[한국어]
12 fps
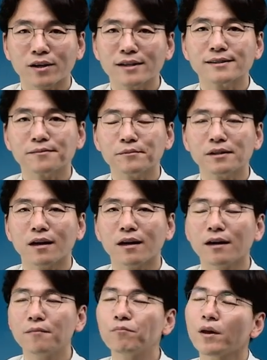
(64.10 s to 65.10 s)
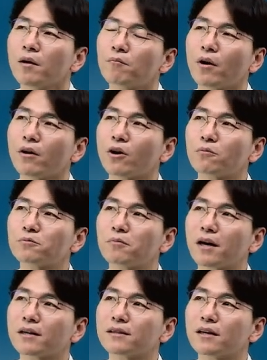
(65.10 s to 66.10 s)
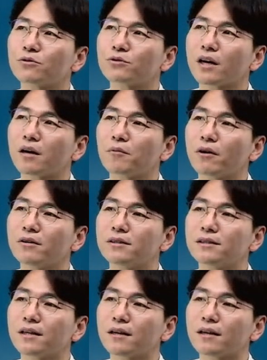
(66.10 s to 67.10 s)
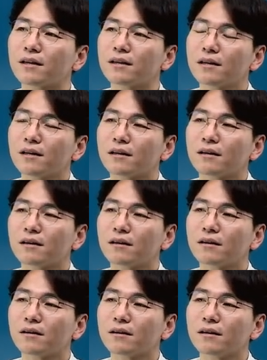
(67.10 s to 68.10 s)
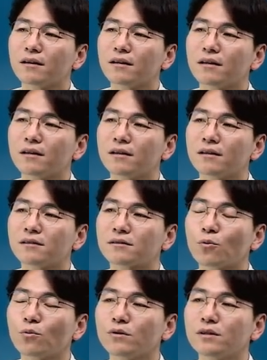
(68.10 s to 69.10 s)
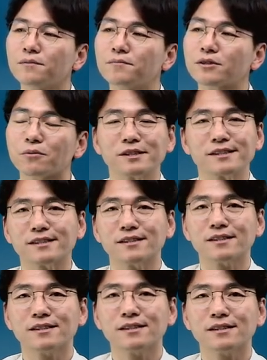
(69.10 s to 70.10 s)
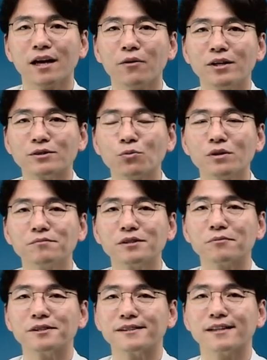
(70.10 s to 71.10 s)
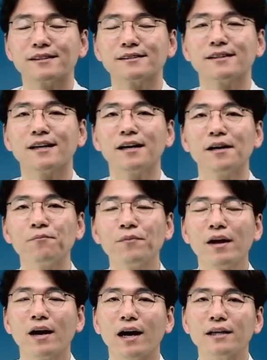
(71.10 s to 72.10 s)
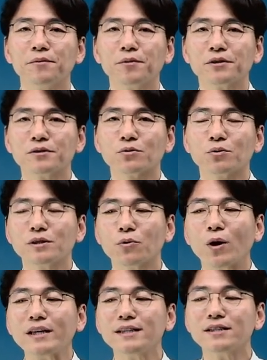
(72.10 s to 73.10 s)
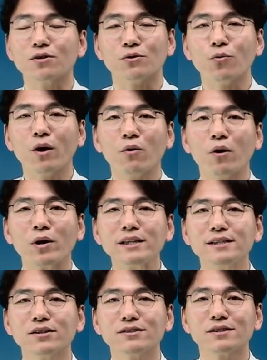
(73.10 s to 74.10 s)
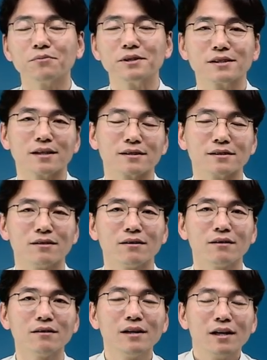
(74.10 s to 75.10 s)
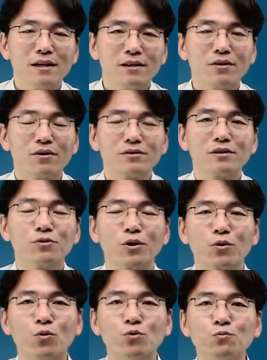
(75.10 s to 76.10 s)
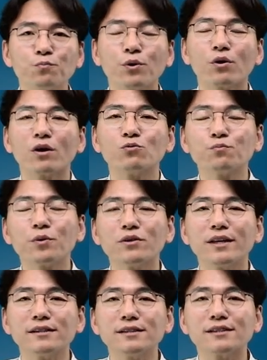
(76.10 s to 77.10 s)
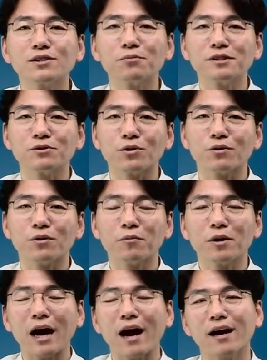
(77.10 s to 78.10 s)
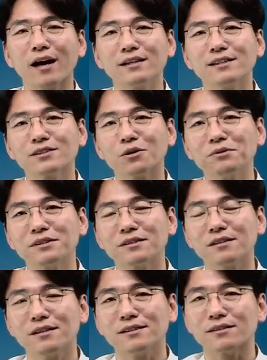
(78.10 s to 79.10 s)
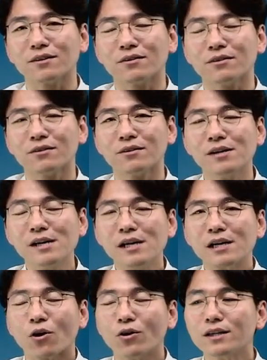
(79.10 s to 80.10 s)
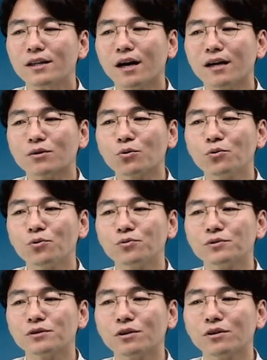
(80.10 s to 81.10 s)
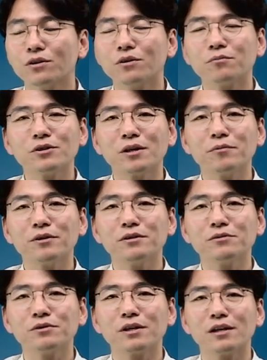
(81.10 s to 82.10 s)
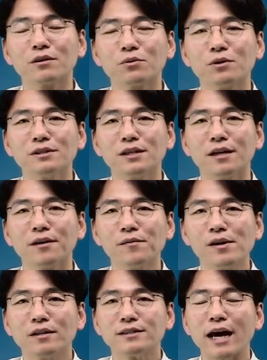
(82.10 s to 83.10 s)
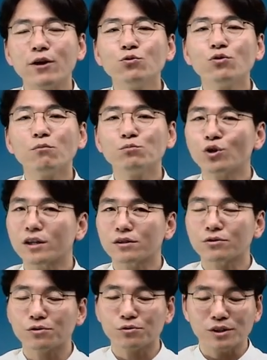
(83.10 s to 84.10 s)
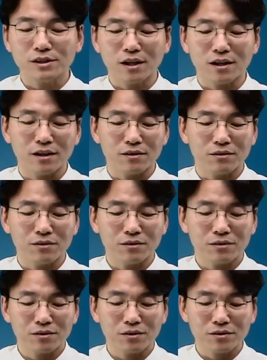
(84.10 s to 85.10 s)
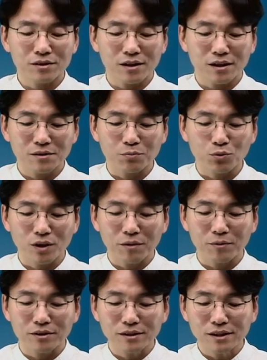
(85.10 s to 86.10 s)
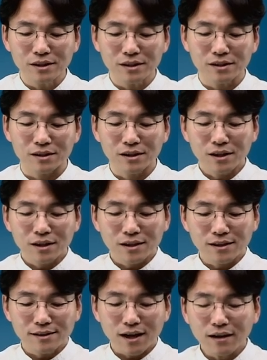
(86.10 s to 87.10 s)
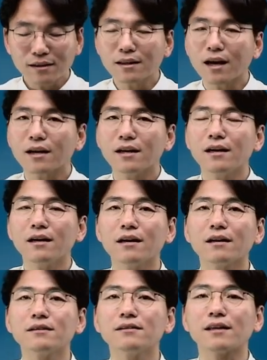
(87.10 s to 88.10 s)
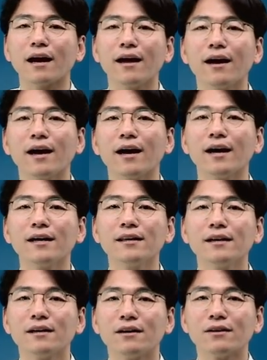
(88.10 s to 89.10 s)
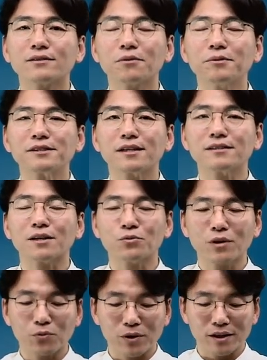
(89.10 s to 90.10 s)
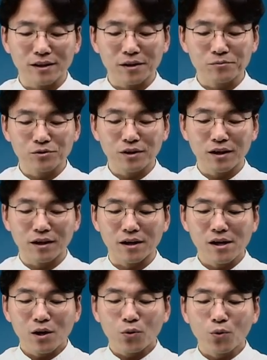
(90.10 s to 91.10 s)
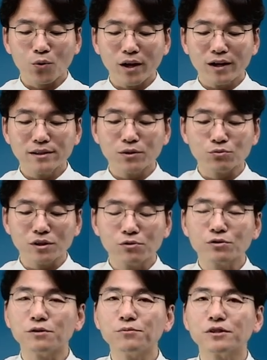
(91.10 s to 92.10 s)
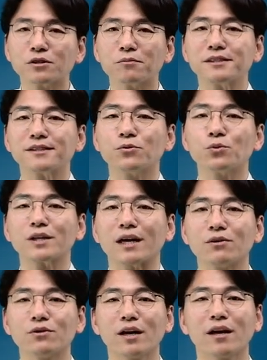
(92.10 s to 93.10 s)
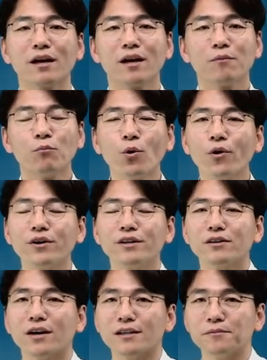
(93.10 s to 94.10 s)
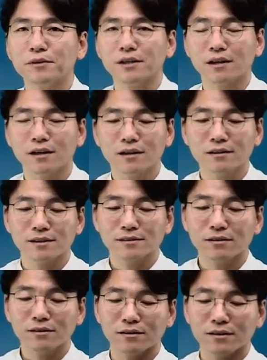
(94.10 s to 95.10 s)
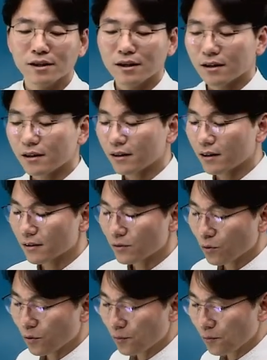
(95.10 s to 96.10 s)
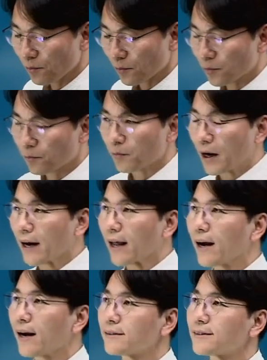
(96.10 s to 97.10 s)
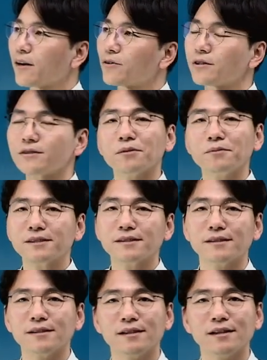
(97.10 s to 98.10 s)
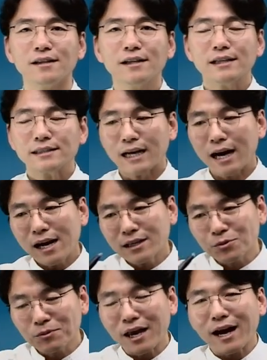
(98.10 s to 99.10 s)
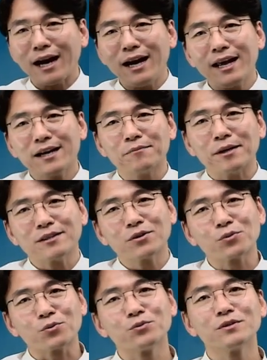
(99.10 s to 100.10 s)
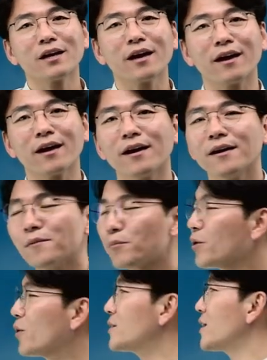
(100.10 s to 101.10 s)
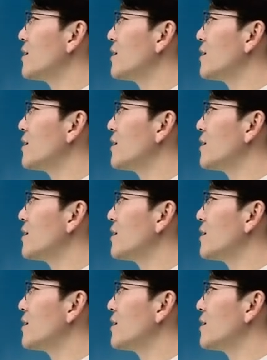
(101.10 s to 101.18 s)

되겠습니다. 뭐 이런 것뿐만 아니라 우리가 뭐 이제 어, 이 송금 서비스, 해외 송금 서비스라든가 아니면은 또 이제 환전, 외화 환전 서비스 같은 거 이런 것들도 있고 우편한 우편 대체 서비스도 있고요. 뭐 각가지 서비스들이 있어요. 거기다가 또 저 뭐냐면은 우리가 또 이제 제휴 업무 같은 것들도 있잖아요. 그런 것들까지 본다면은 이 상당히 그 다양한 어, 서비스가 제공되고 있기 때문에 그런 게 이제 우체국 금융 서비스의 요 단원에 모여 있는 거 아닙니까? 그래서 어, 좀 음, 각양각색의 어떤 서비스를 잘 좀 이렇게 갈래를 만들어 놓는 게 필요하지